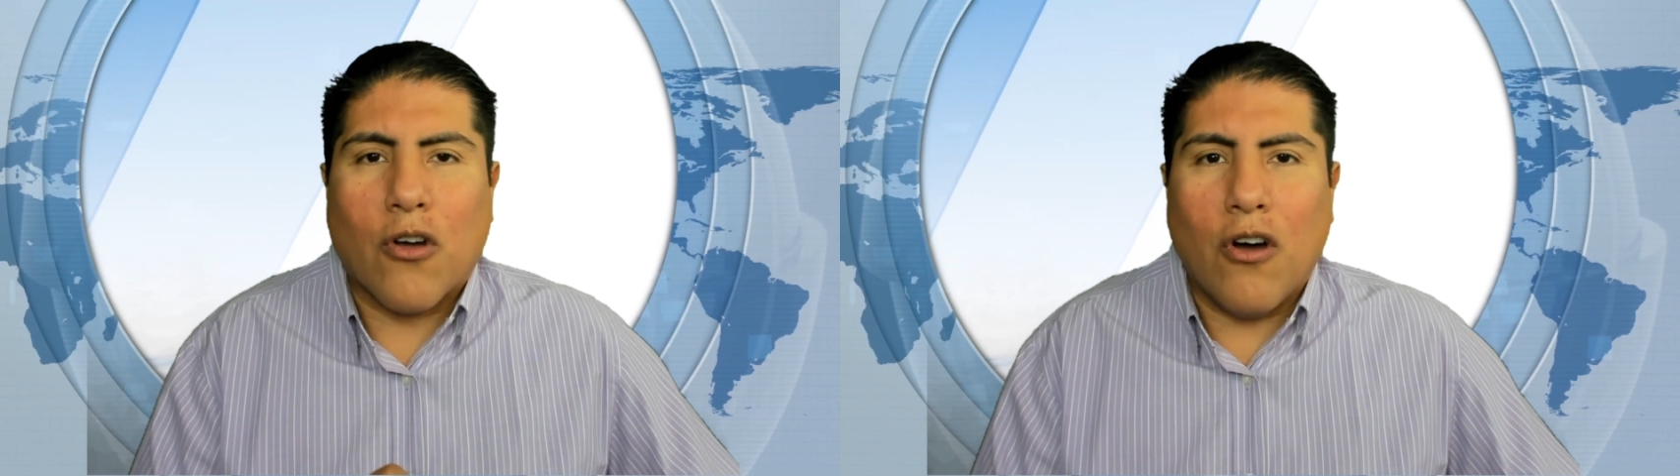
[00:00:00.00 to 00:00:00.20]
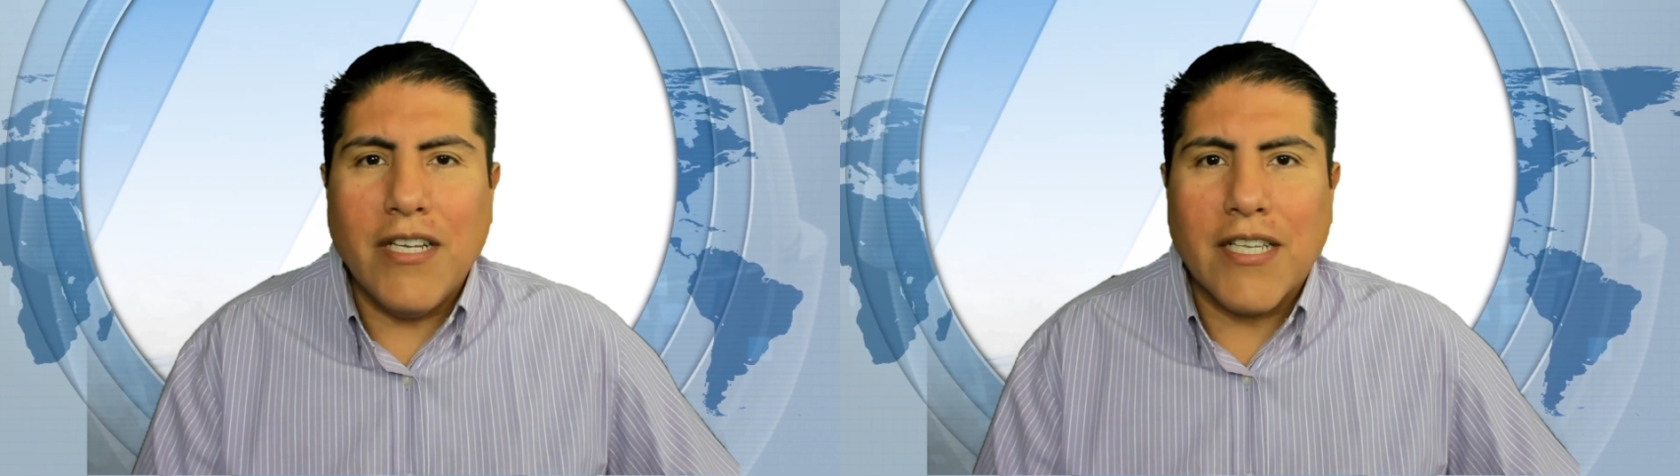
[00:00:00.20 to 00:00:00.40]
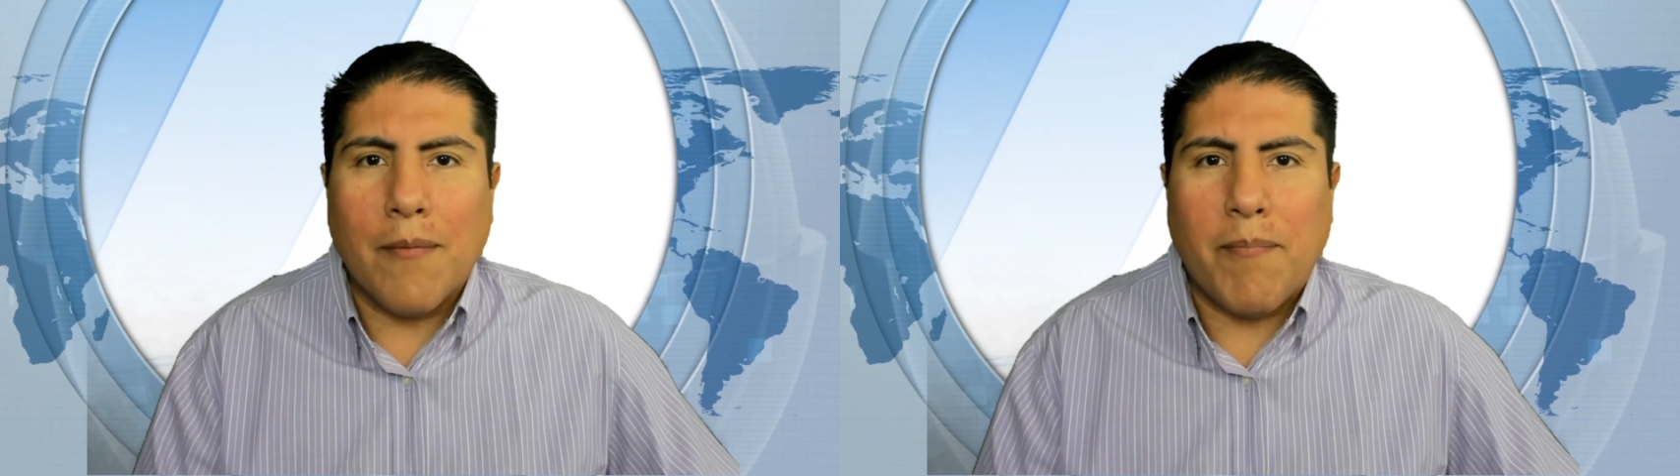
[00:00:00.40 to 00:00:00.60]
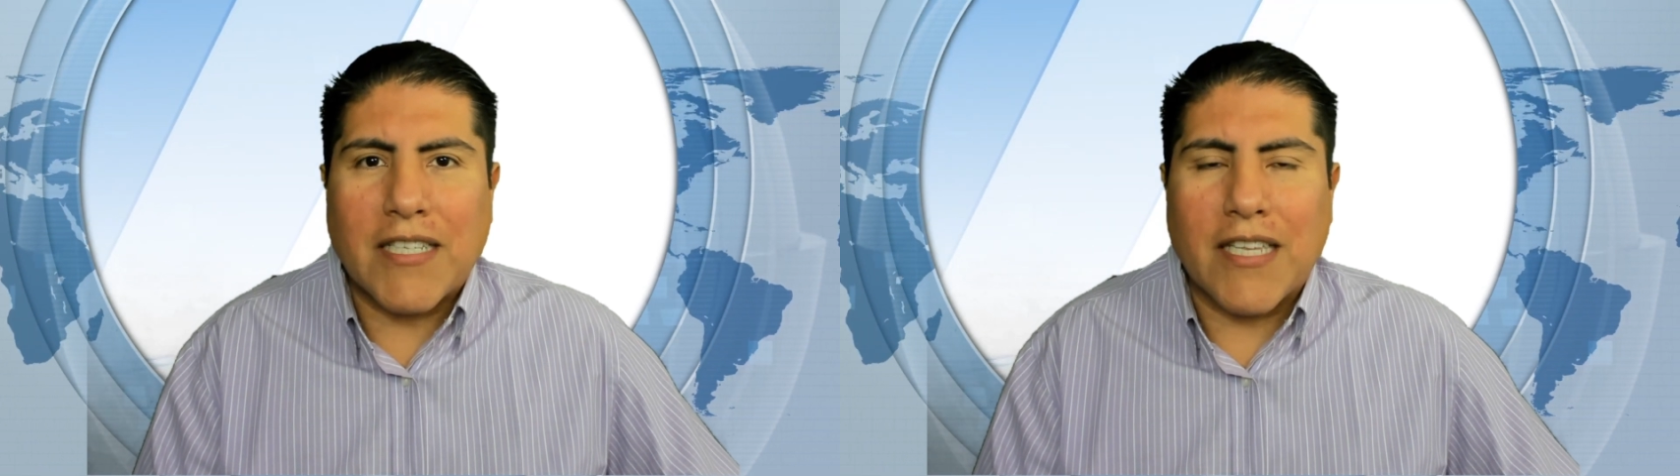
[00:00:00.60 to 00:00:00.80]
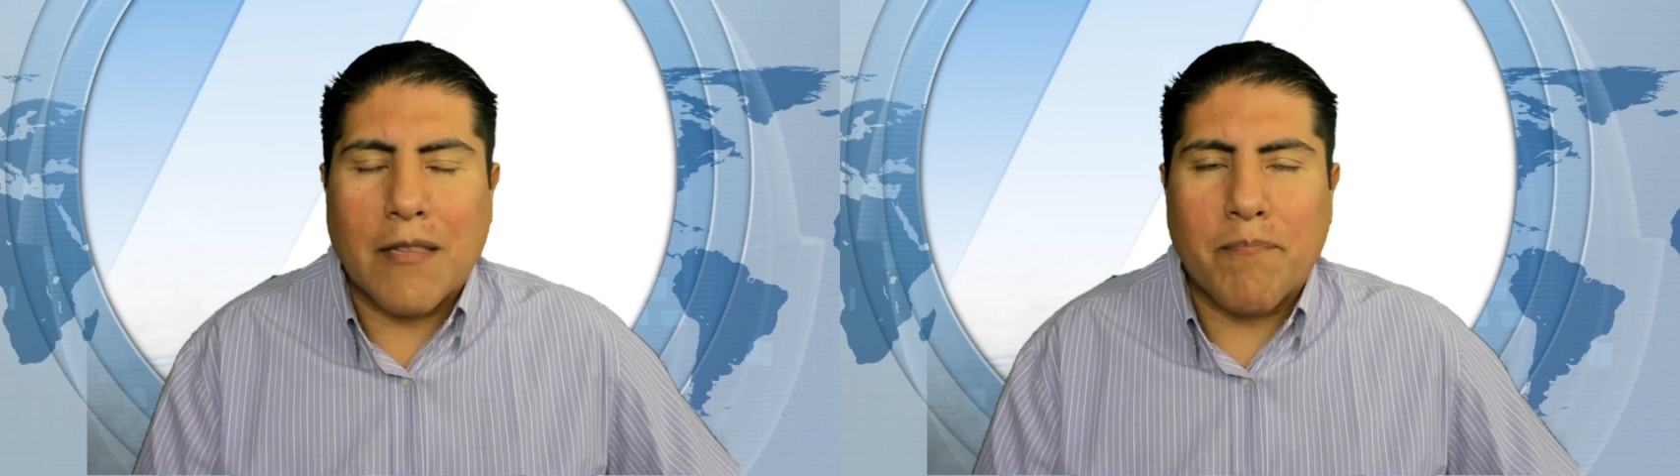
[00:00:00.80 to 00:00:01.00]
con
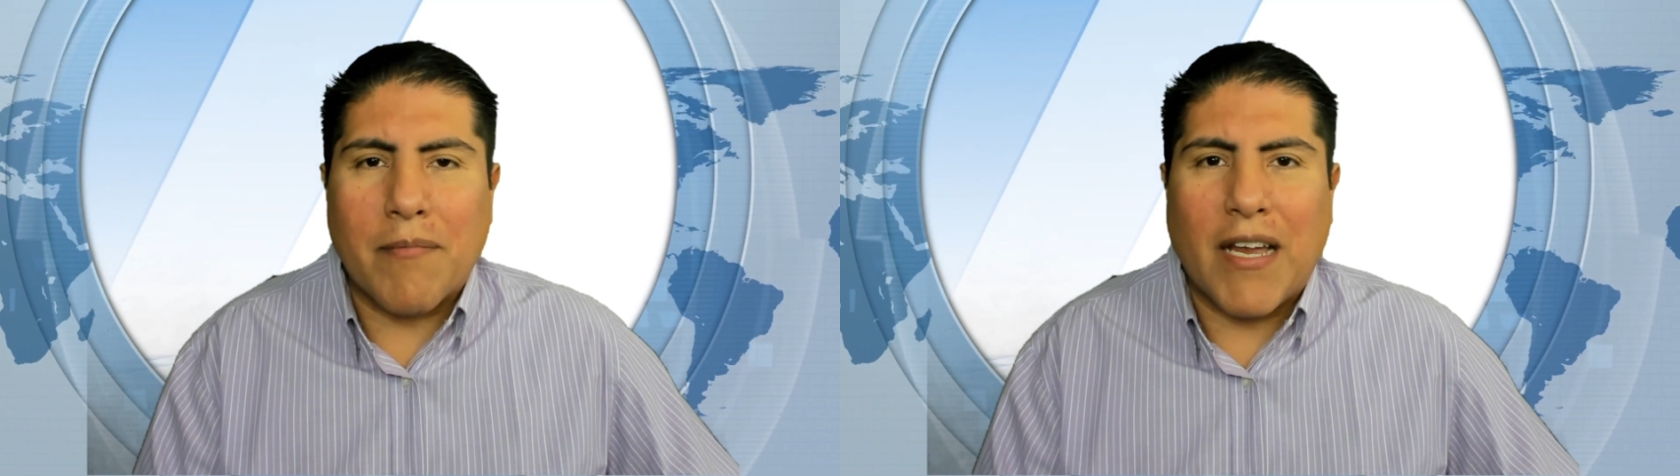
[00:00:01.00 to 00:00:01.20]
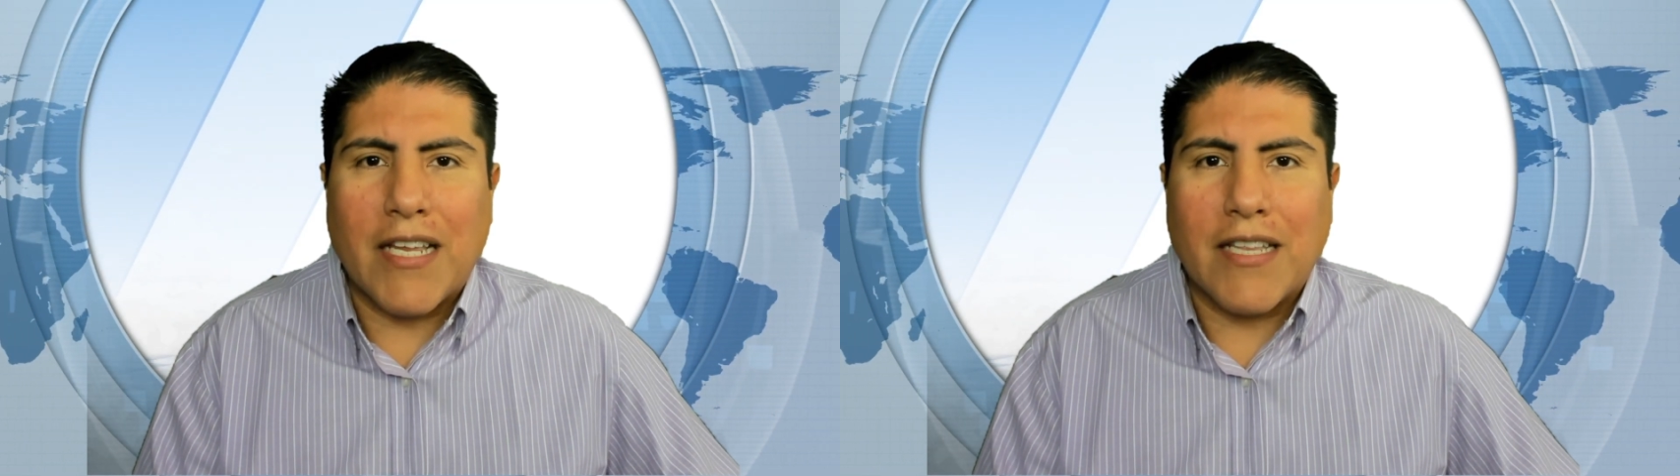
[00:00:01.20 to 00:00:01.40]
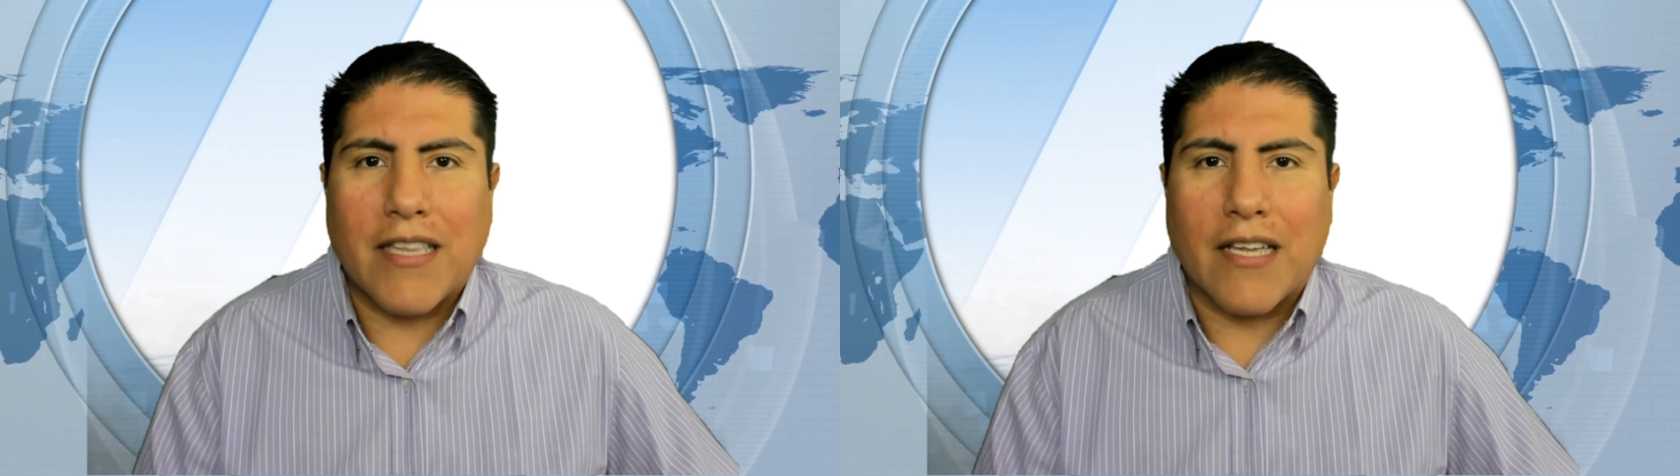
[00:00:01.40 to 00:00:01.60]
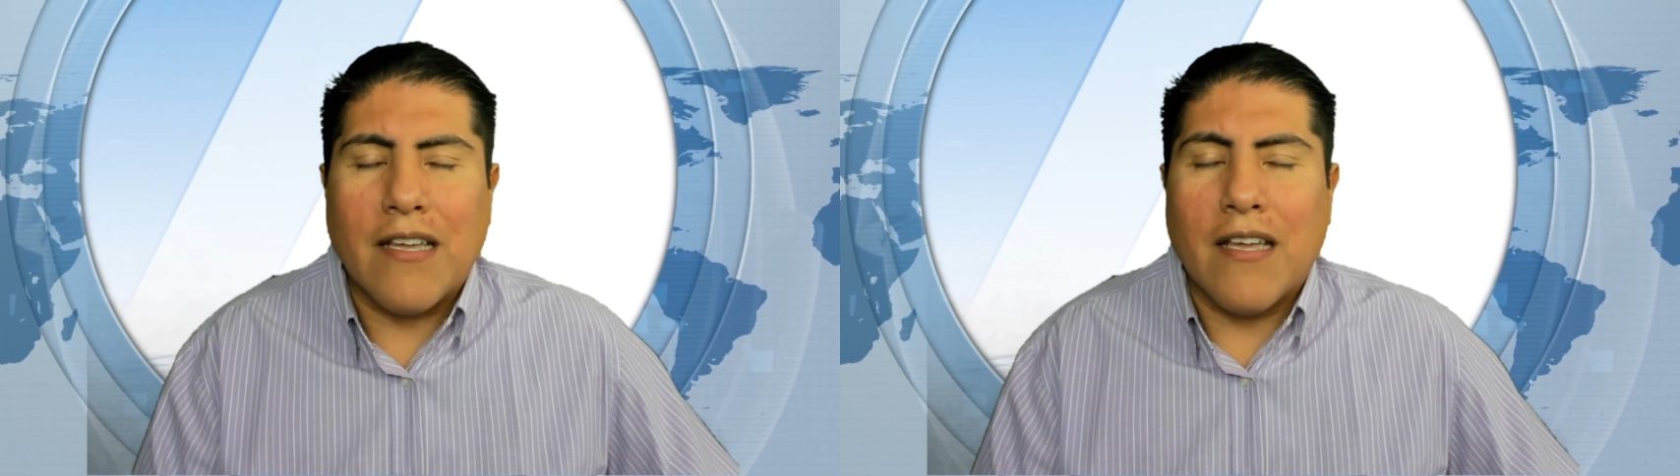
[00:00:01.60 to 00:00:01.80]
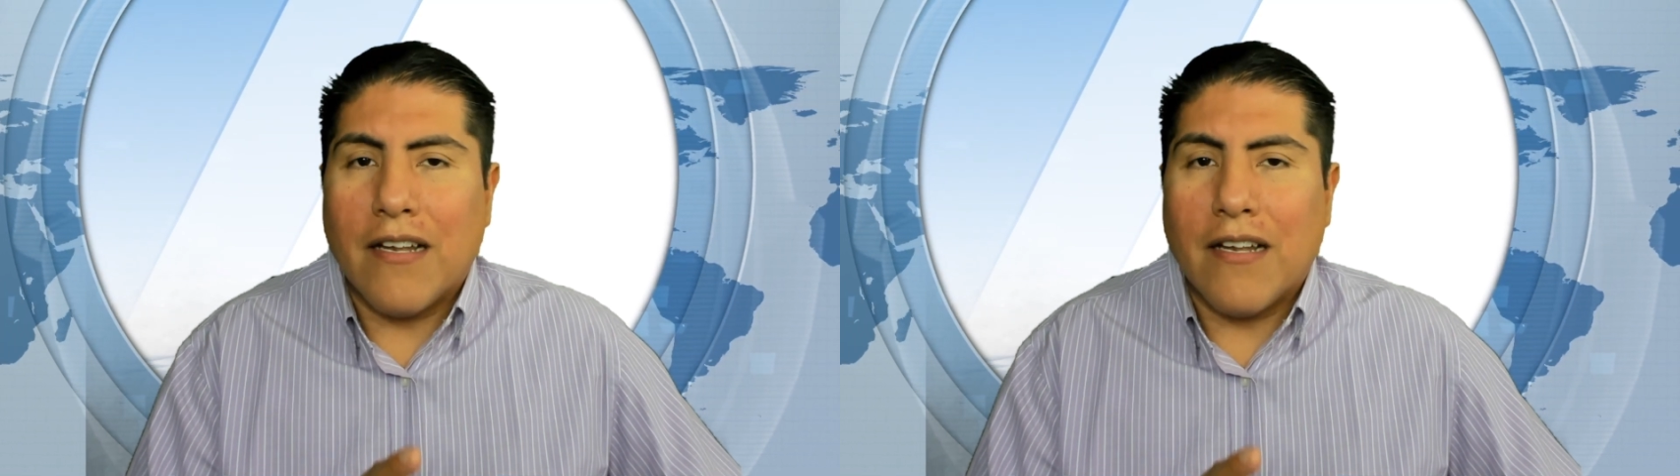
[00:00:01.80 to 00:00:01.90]
discapacidad permanente.